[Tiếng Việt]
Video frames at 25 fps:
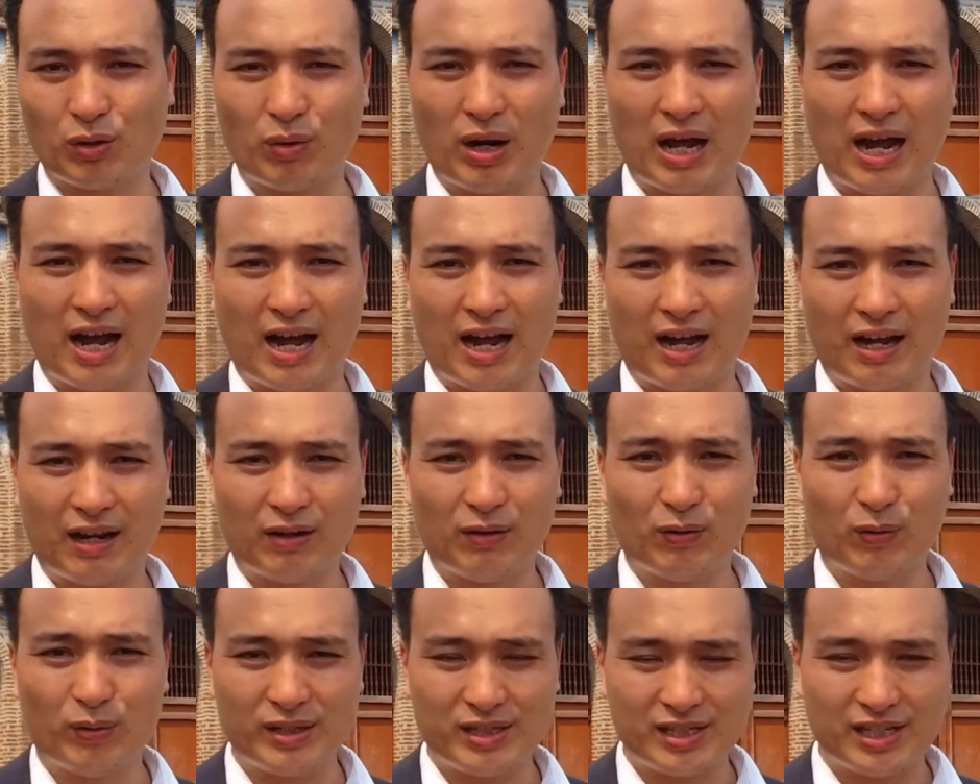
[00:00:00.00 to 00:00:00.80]
triệu đà
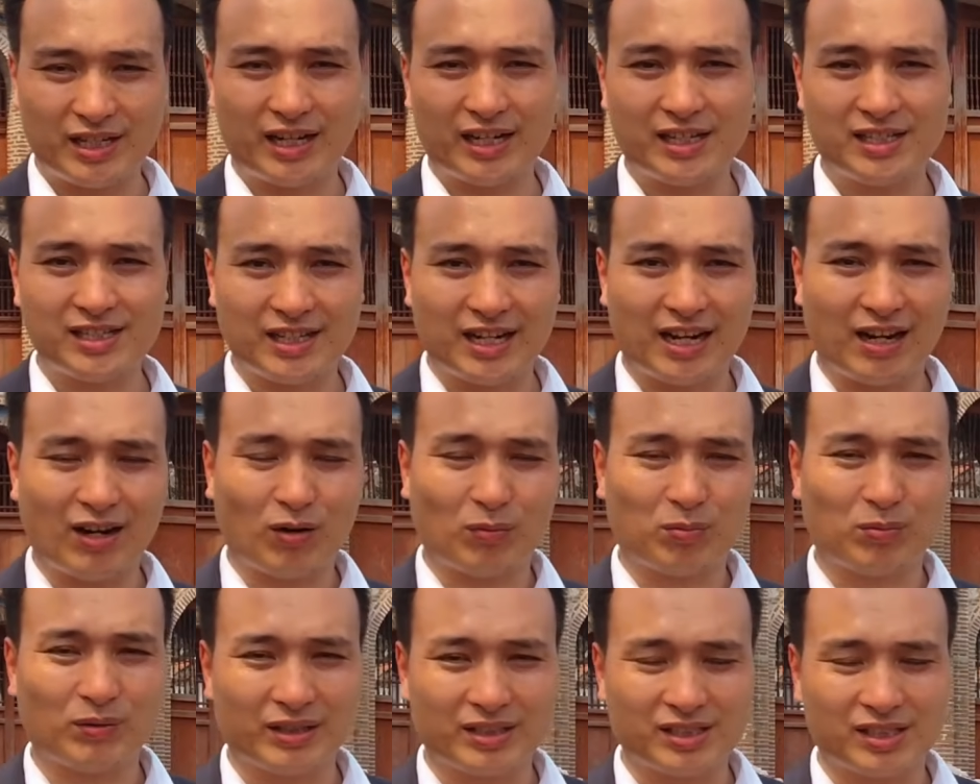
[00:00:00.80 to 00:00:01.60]
đúng không anh chị anh chị đã
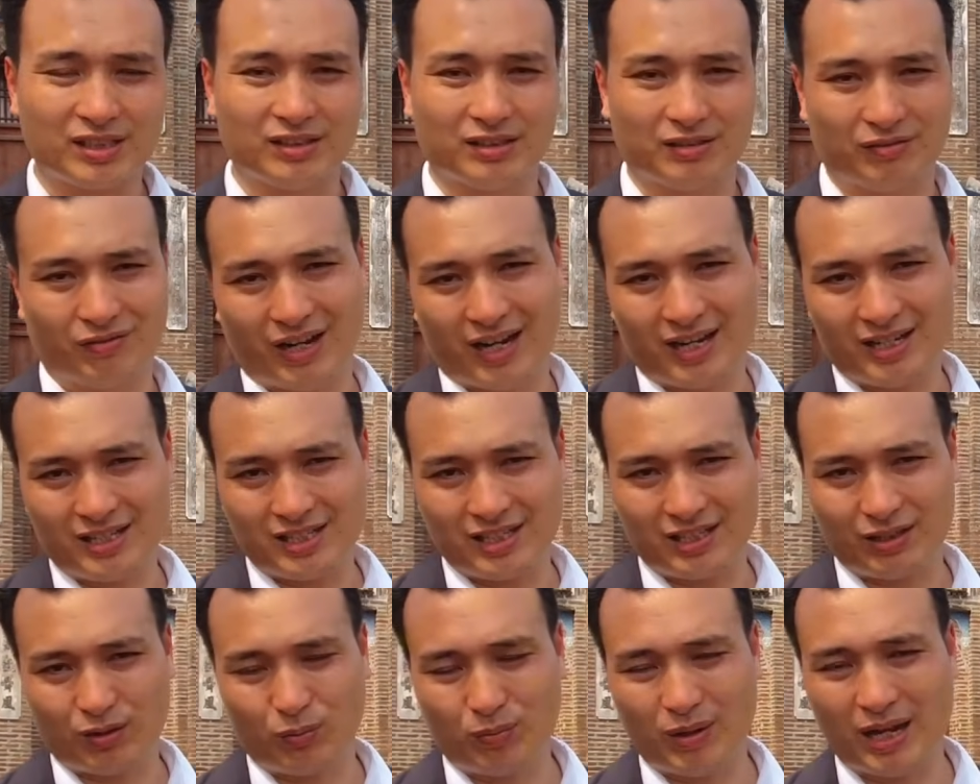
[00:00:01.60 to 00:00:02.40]
đọc lịch sử và anh
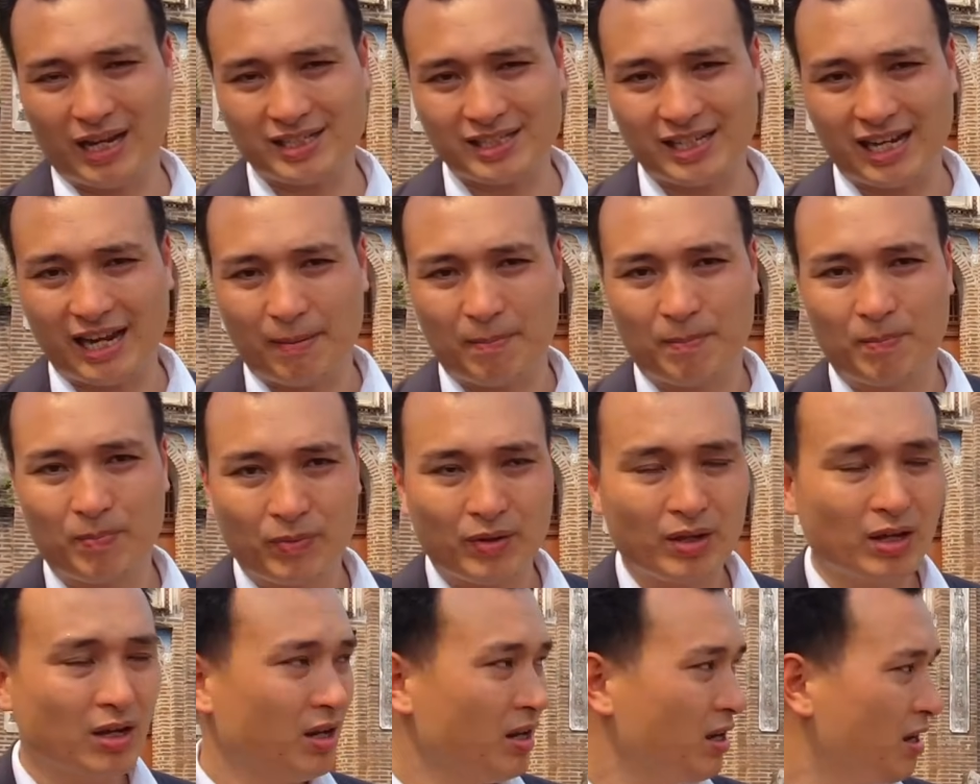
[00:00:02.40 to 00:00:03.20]
chị cũng đã xem
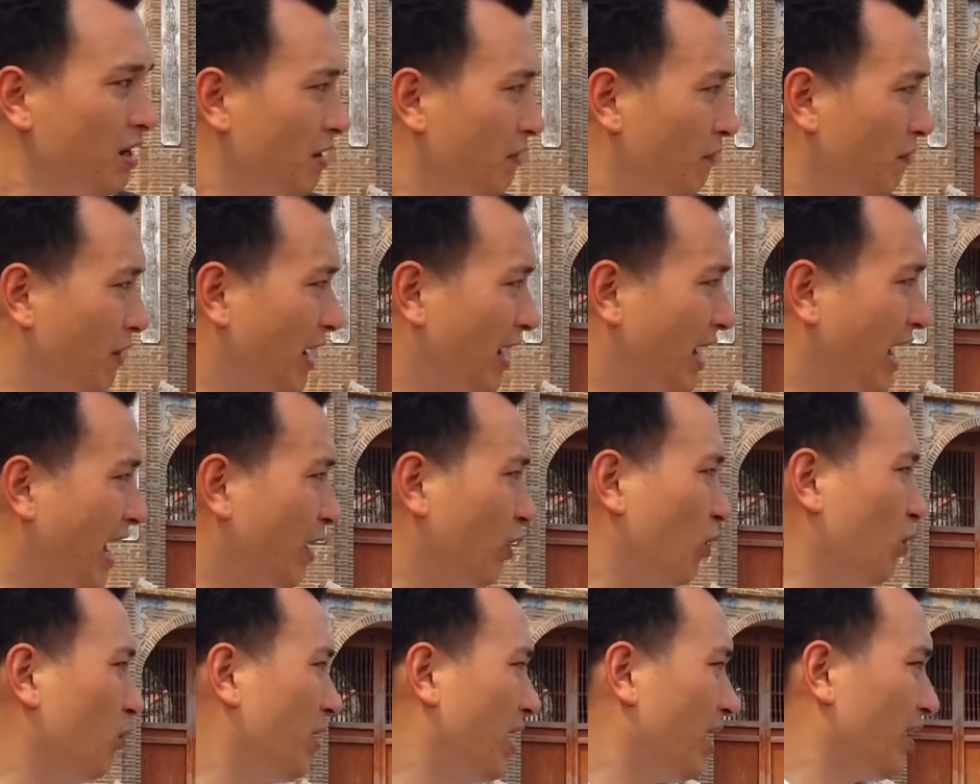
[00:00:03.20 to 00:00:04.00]
và
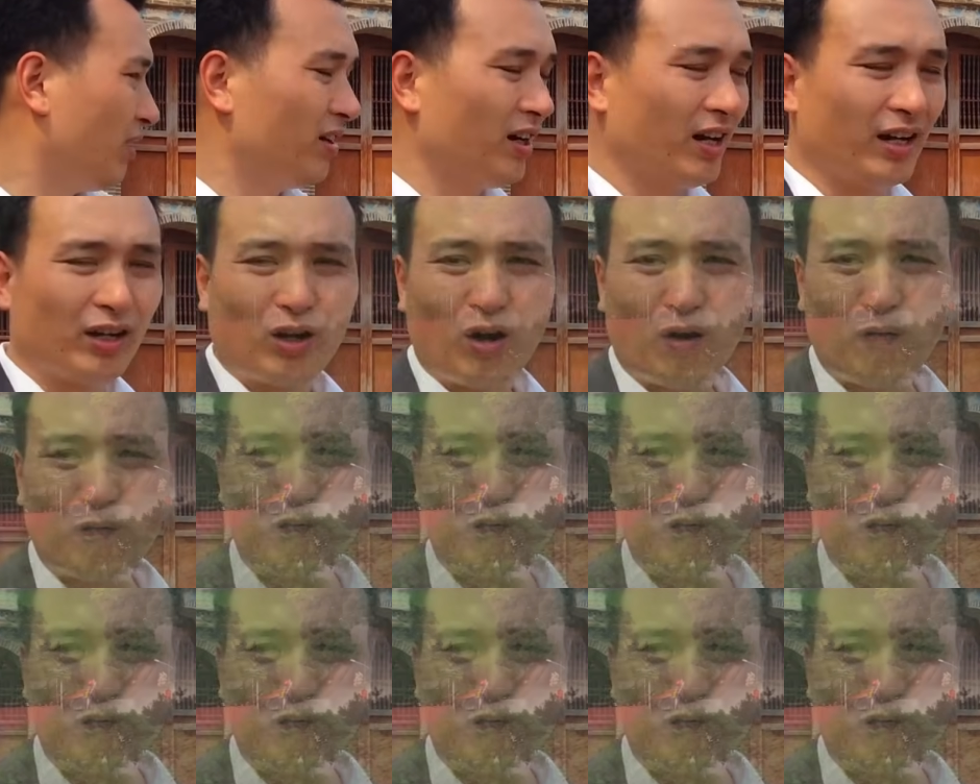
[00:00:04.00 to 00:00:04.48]
ngài cũng là người